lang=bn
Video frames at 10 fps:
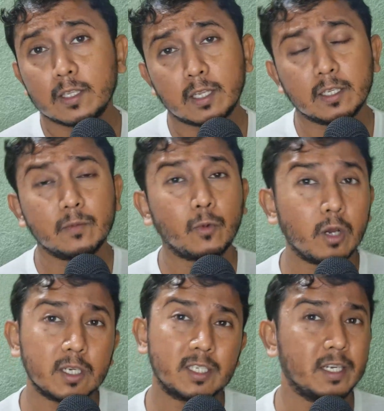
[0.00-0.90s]
তাদের
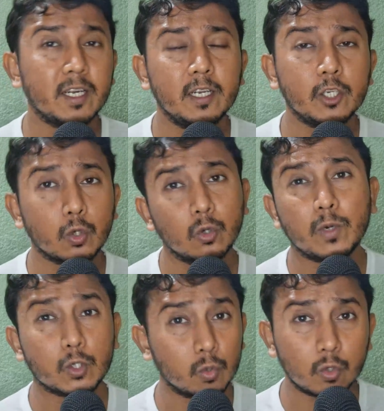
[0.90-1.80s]
বয়স জেনারেলি ষোলো
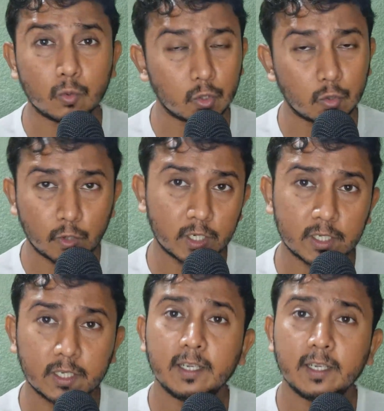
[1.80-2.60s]
বা সতেরো বছর বয়স